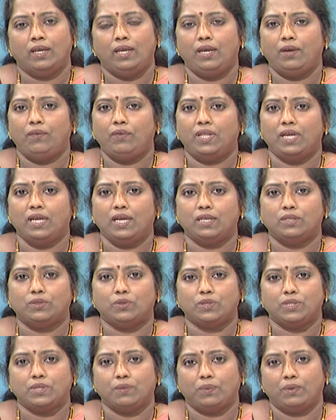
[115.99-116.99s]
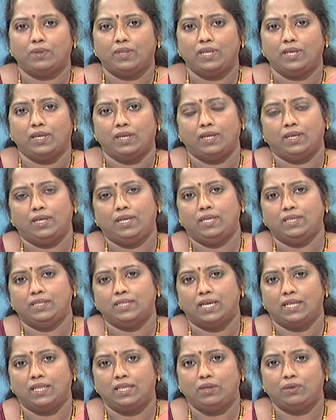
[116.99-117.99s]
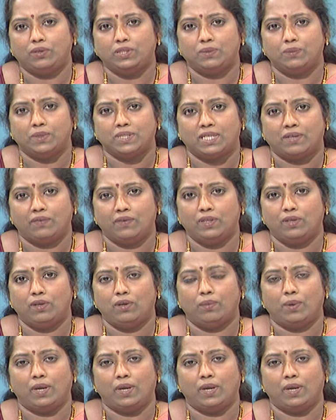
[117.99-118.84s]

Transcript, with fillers: ఈ విధంగా చూసిపోతే ఈ జాతీయోద్యమ స్రవంతిలో